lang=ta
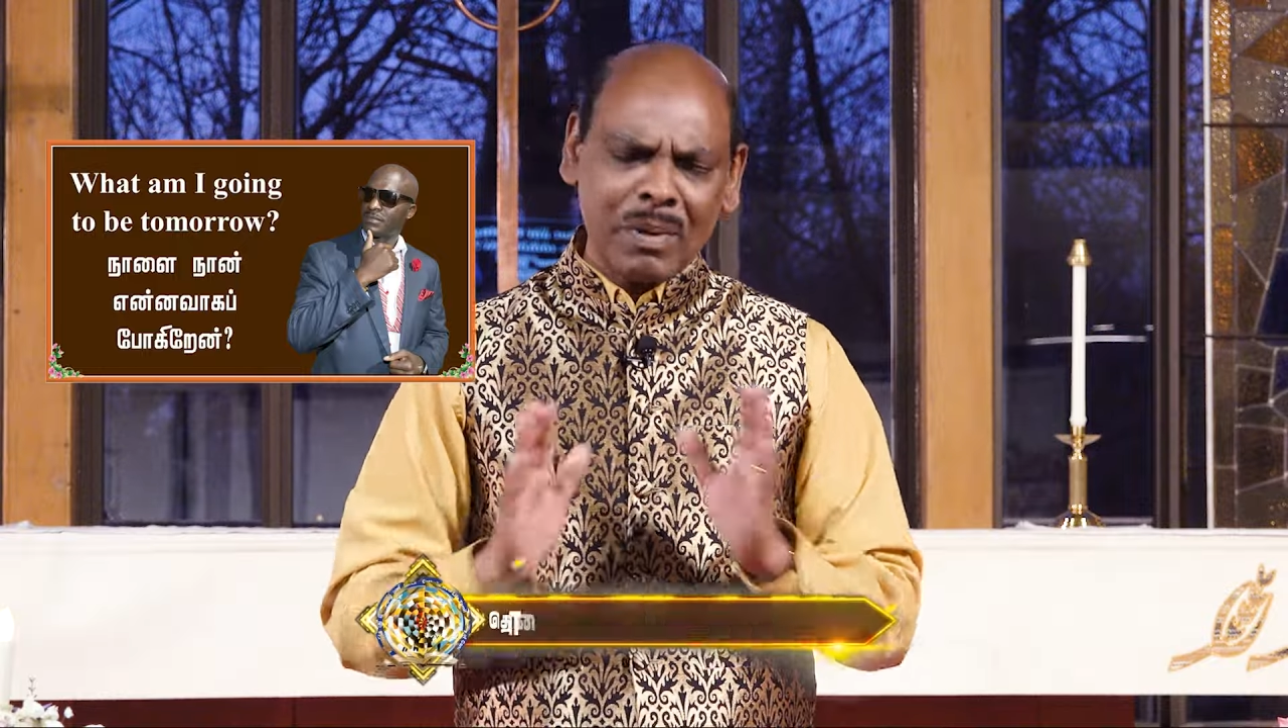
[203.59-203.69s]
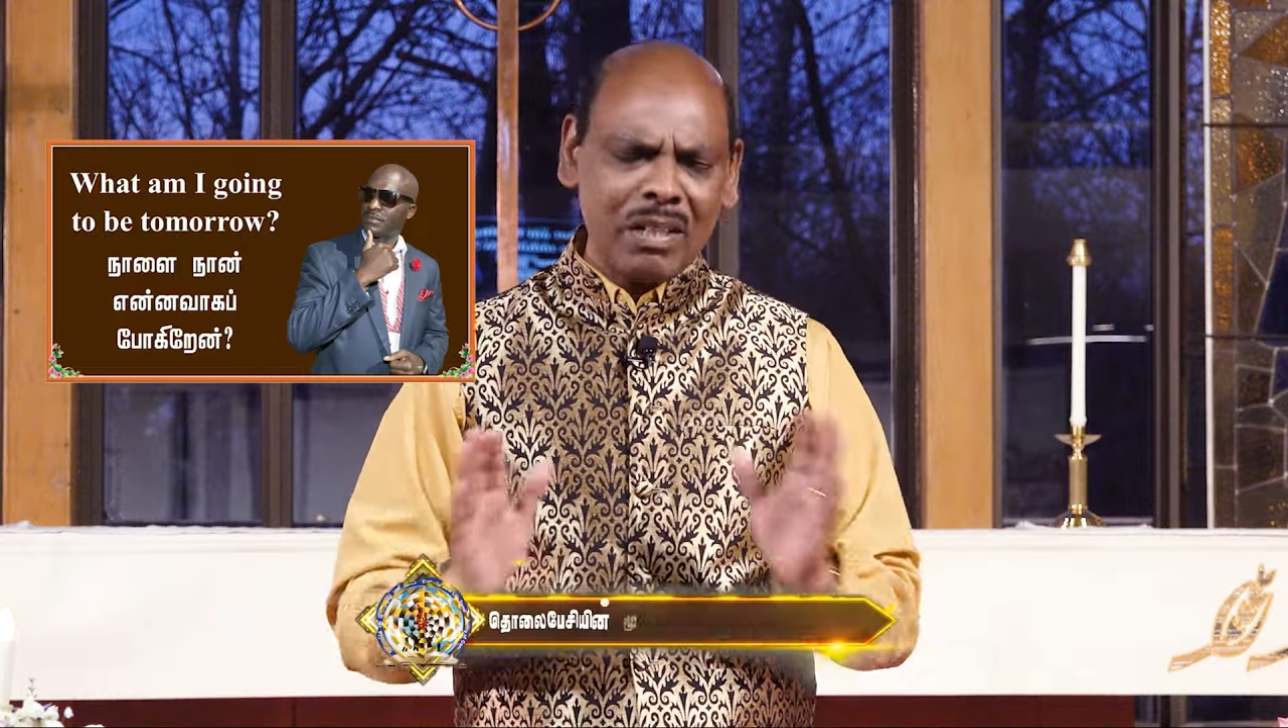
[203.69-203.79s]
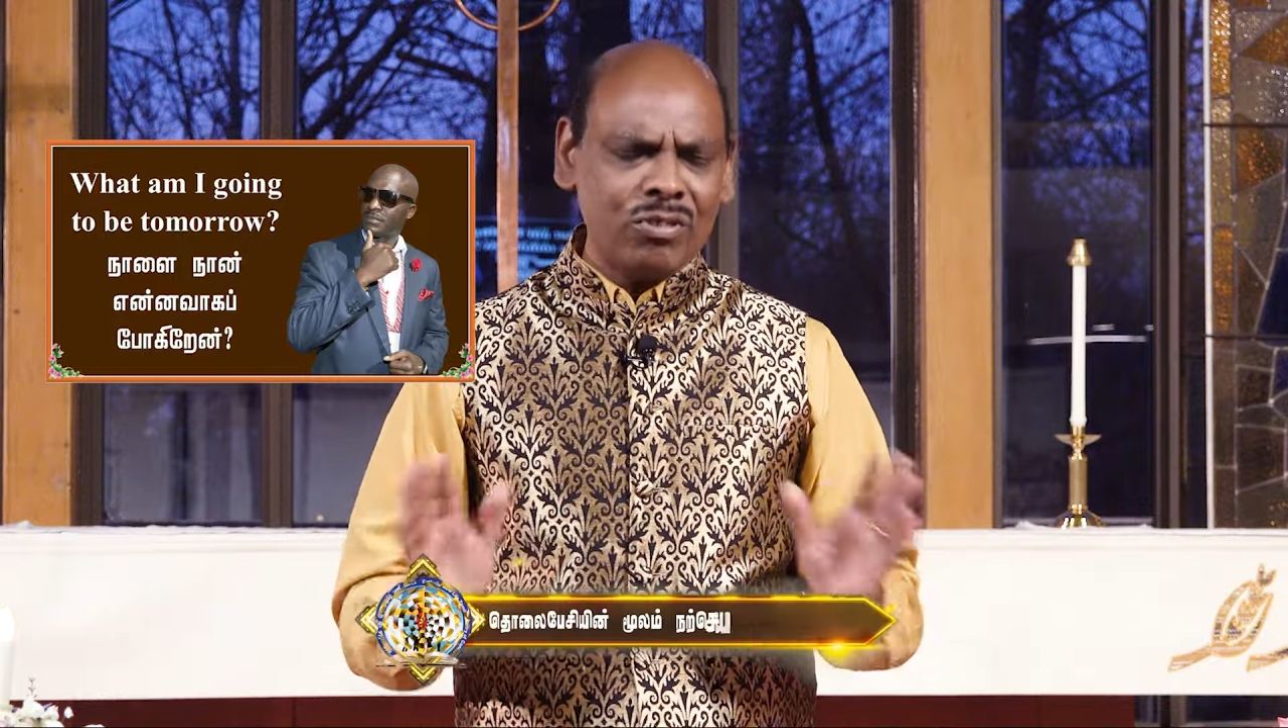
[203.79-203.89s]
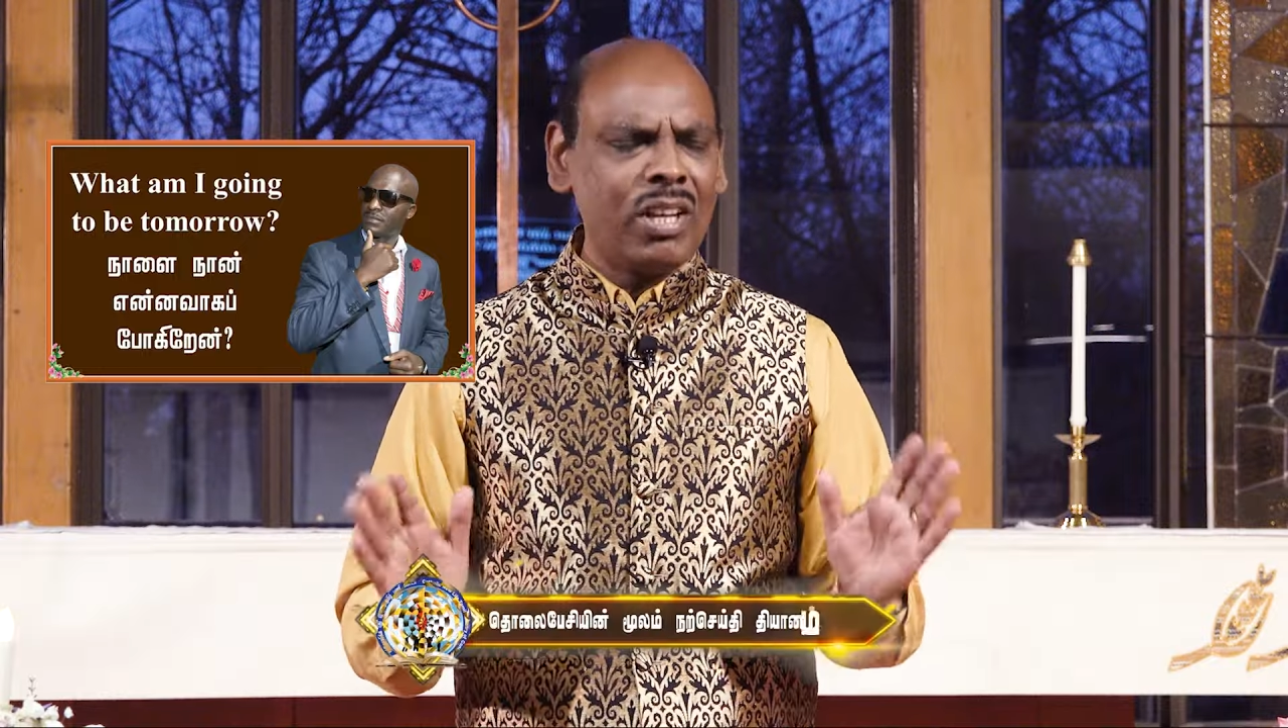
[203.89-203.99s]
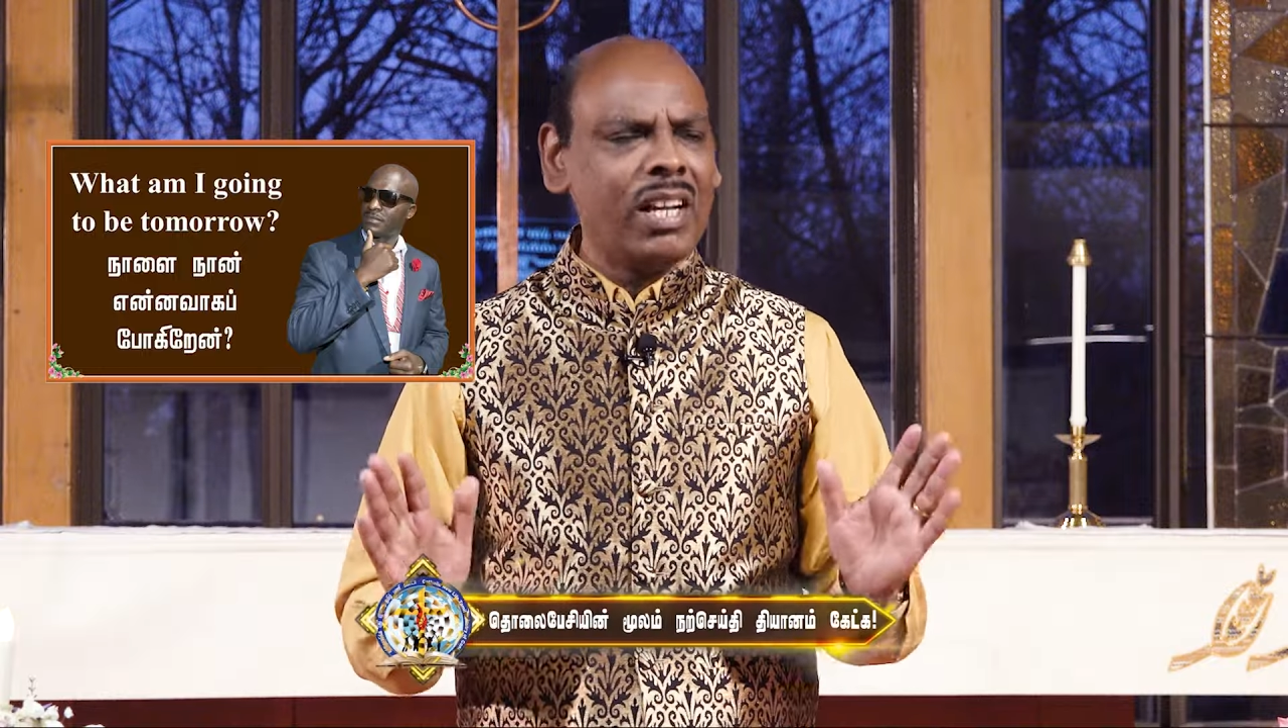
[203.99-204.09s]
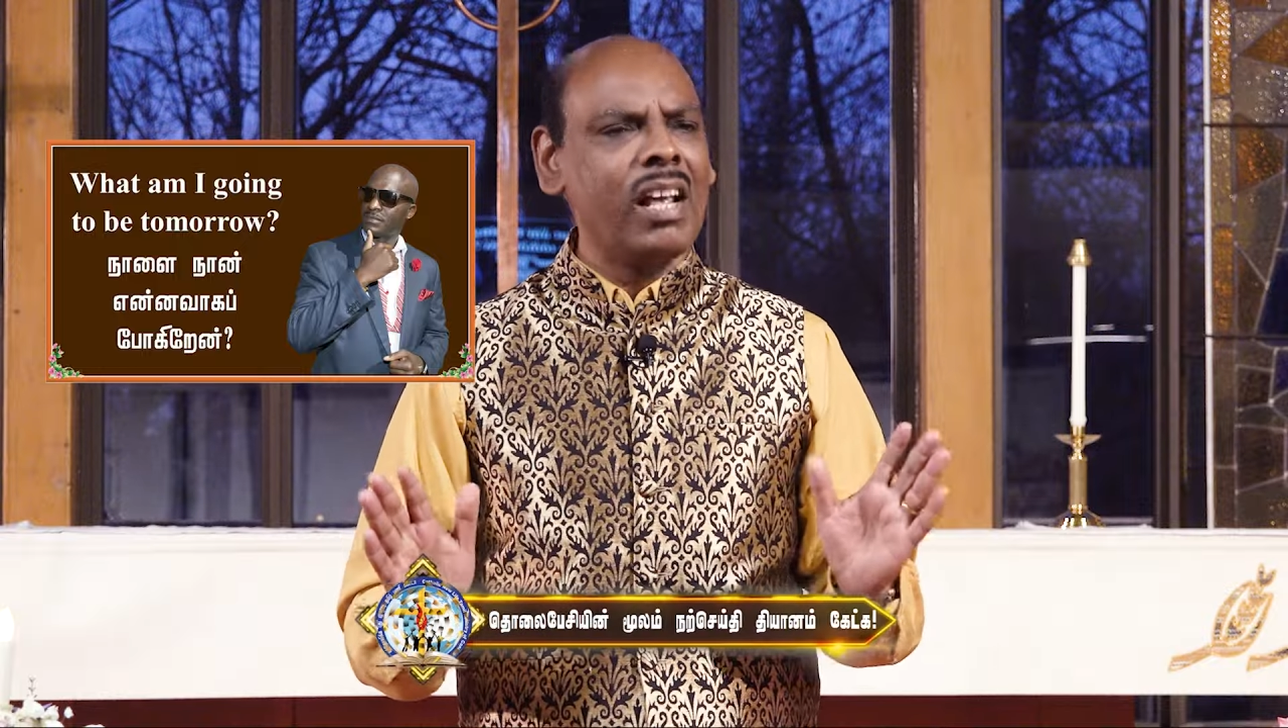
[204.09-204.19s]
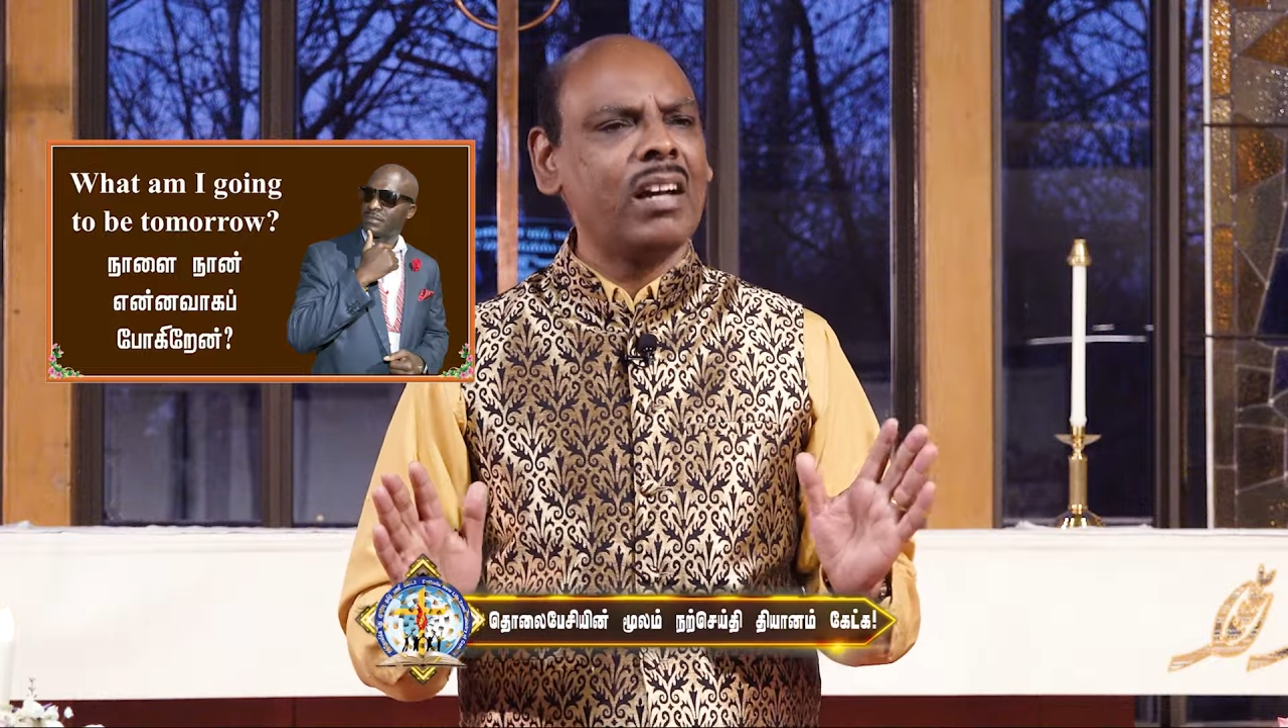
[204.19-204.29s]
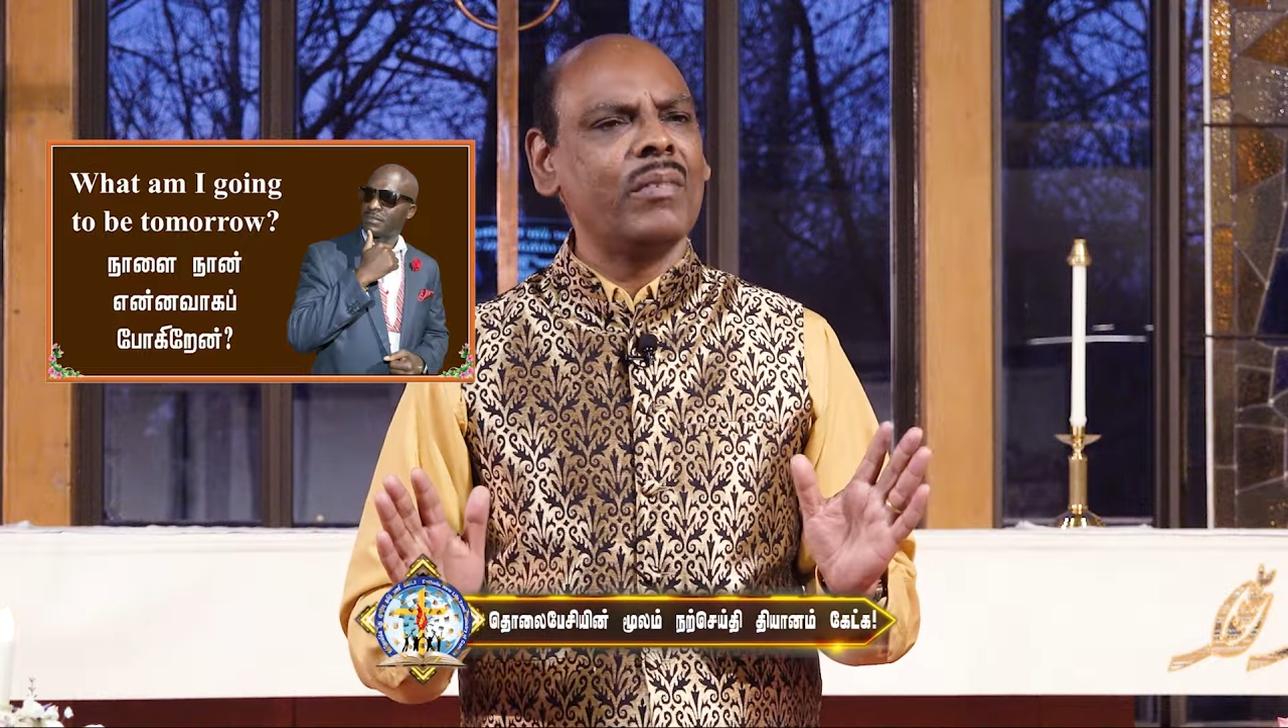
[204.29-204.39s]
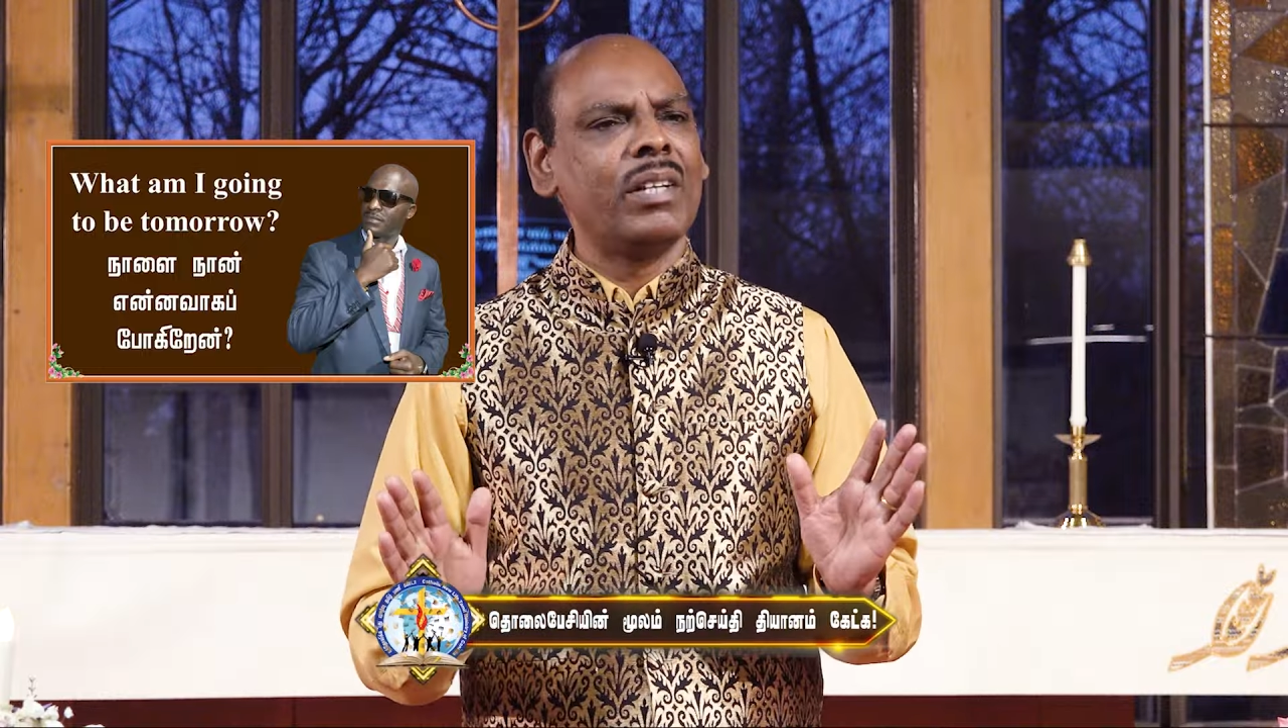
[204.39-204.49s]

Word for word: பிரச்சனைகளாகவே